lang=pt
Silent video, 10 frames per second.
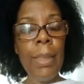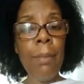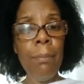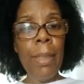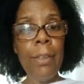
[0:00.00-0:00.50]

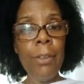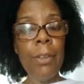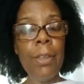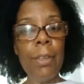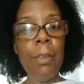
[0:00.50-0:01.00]

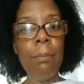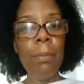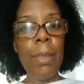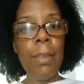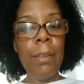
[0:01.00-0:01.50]
mas que
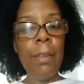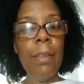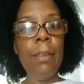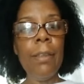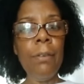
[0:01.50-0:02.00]
também
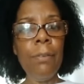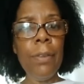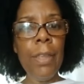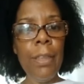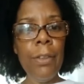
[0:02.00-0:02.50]
não
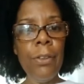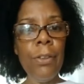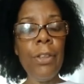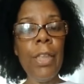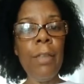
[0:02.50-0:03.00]
deixe
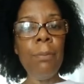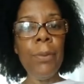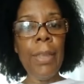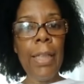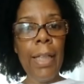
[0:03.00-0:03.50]
de
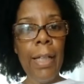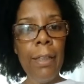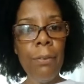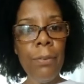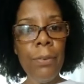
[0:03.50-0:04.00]

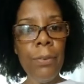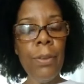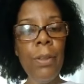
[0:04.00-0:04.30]
remunerá-los